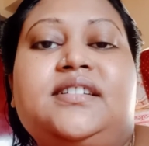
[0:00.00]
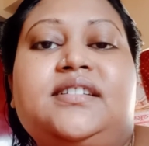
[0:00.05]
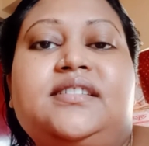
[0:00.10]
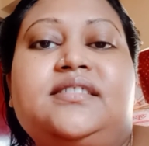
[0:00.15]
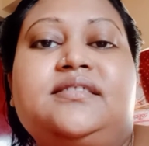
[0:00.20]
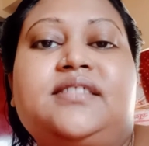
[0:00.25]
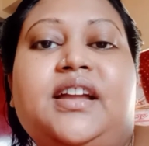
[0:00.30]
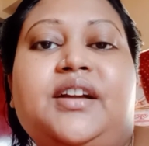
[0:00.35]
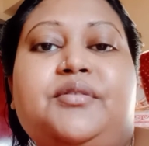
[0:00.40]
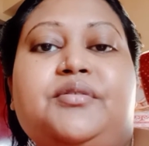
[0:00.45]

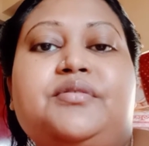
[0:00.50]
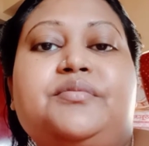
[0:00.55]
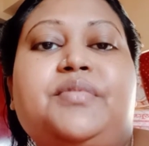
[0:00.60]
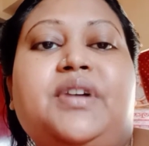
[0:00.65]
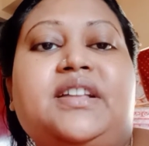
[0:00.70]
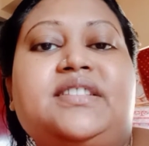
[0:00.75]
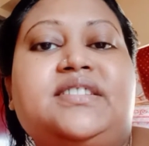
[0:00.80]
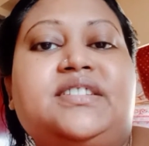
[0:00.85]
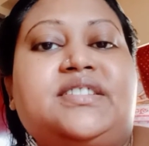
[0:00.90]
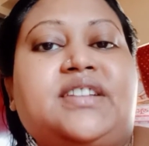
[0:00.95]
এখন
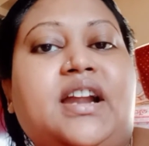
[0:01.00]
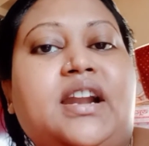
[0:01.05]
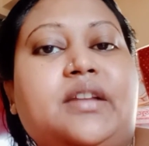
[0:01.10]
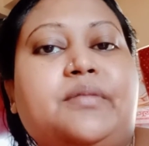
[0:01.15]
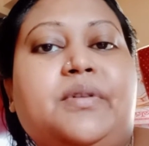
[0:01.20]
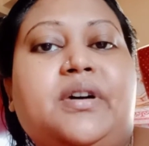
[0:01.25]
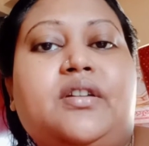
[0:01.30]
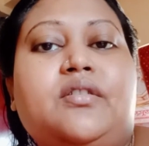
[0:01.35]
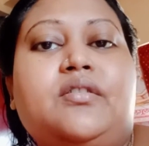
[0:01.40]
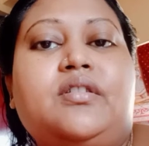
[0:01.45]
বাজে সাড়ে
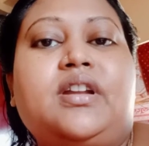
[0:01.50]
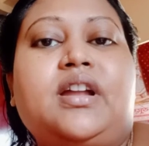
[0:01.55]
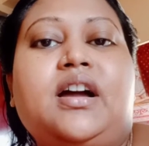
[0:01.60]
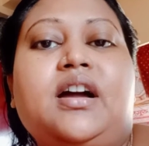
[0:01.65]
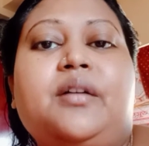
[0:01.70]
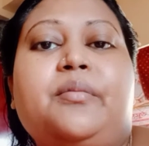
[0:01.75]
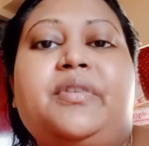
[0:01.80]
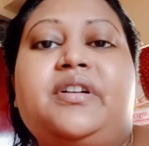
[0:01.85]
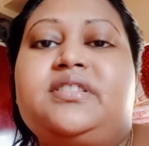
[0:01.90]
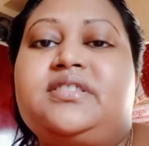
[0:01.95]
বারোটা
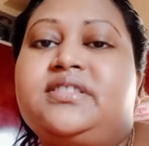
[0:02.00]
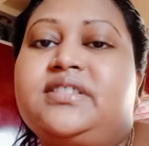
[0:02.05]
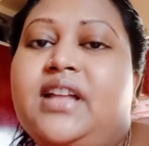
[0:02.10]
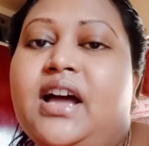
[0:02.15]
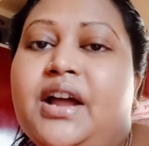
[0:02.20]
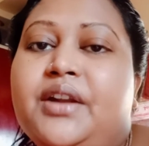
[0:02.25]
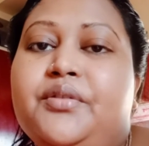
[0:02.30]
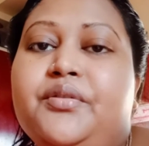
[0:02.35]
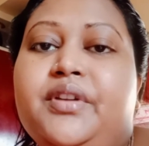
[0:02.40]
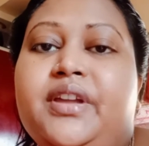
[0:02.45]
আমার স্নান
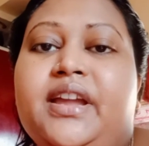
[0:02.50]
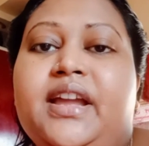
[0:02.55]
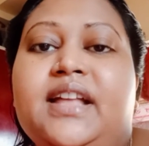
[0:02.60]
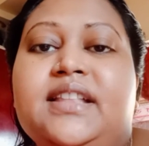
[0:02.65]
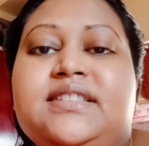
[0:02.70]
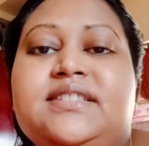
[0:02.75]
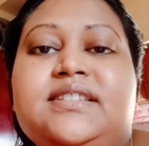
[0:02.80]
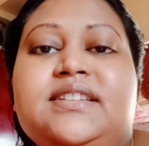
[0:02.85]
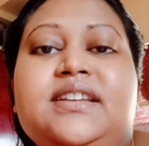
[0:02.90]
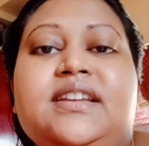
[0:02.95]
হয়ে
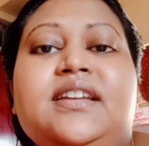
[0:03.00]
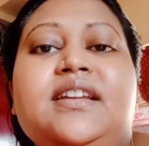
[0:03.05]
গেছে